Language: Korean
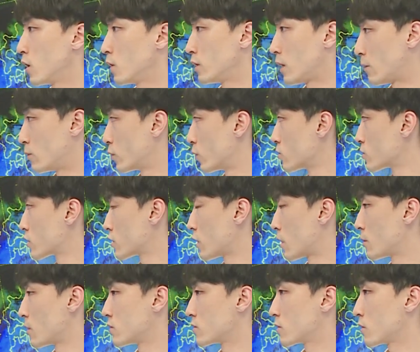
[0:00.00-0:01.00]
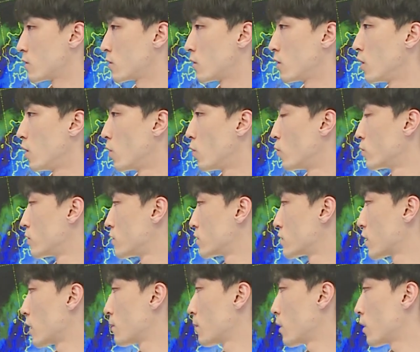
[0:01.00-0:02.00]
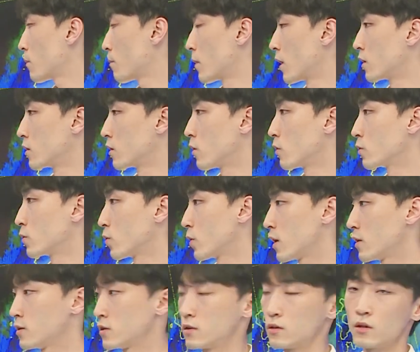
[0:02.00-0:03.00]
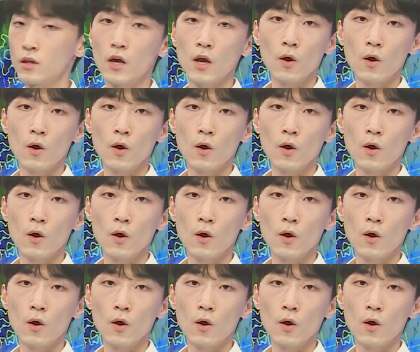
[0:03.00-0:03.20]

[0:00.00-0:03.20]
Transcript: 남동진하면서 오늘 새벽 백령도에는